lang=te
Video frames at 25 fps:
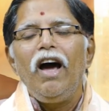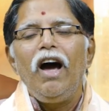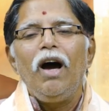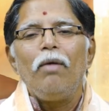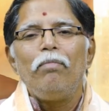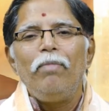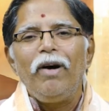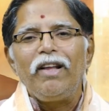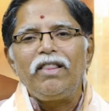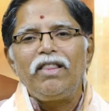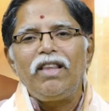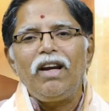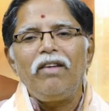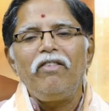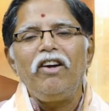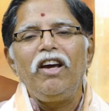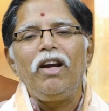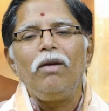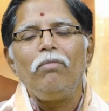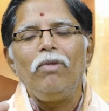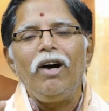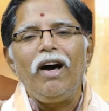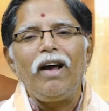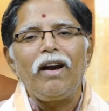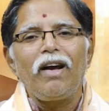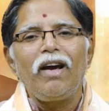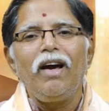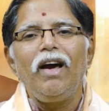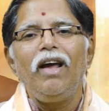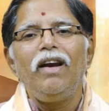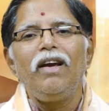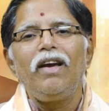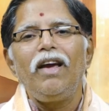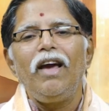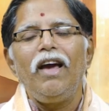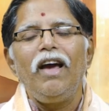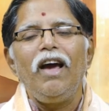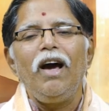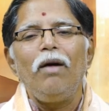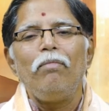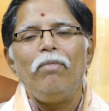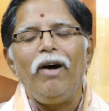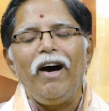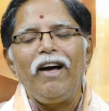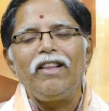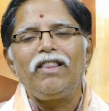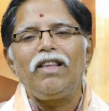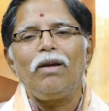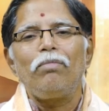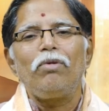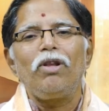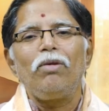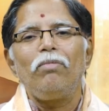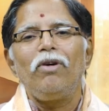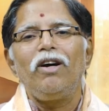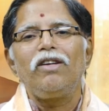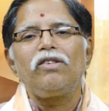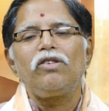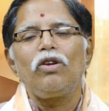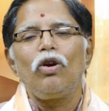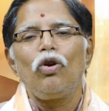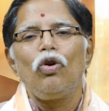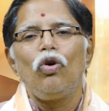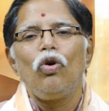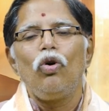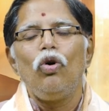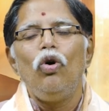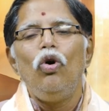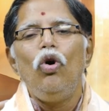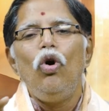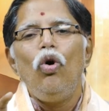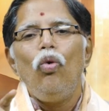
ఆ భద్రమైన మార్గానికే ఆ భాద్రపద మాసంలో